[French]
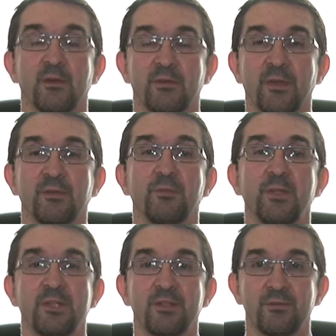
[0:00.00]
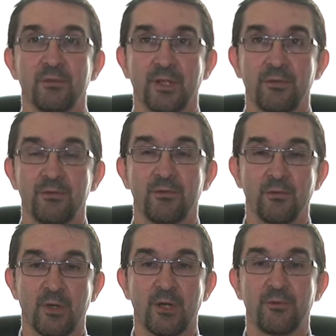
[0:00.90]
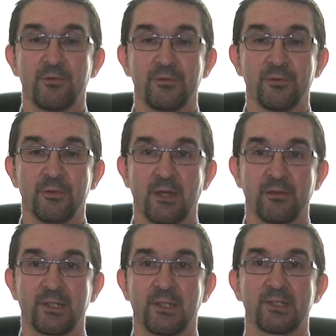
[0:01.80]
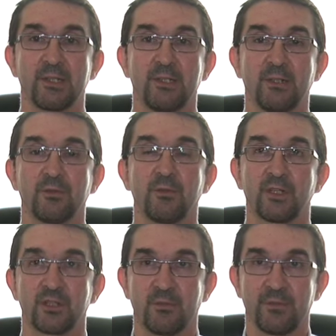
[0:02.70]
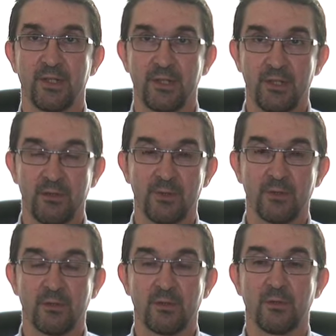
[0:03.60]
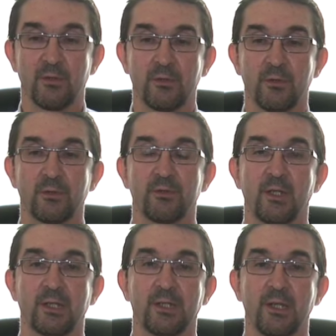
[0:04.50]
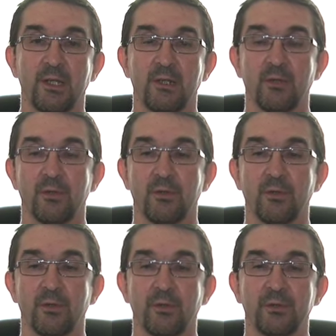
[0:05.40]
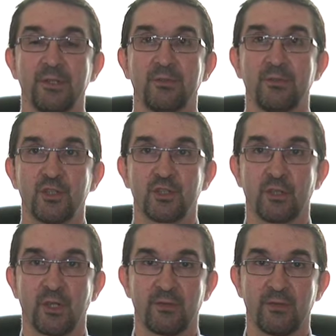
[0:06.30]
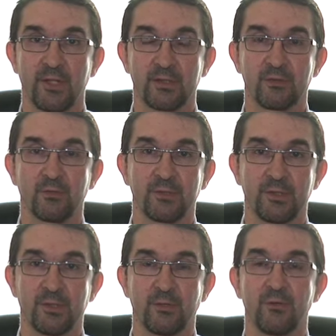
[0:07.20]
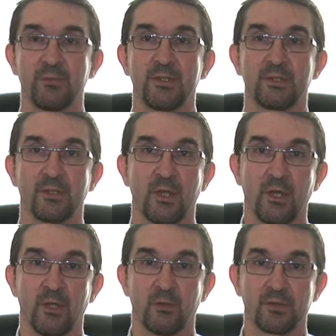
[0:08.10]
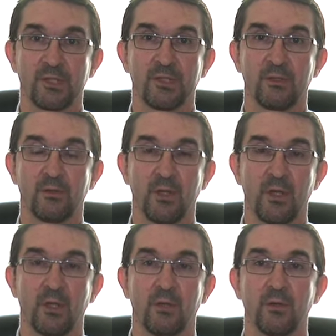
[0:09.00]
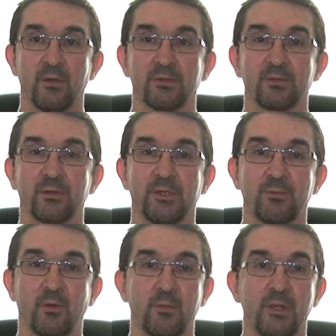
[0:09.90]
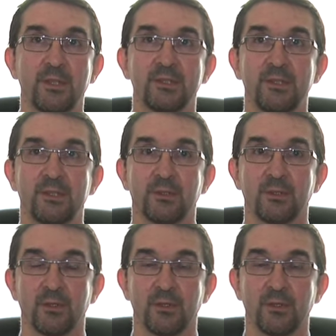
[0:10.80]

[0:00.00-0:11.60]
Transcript: Fin 2010, une réunion a eu lieu avec les adhérents de la Chambre FNAIM, euh, lors de laquelle euh, des fiches réflexes ont été remises aux adhérents euh, sur des problématiques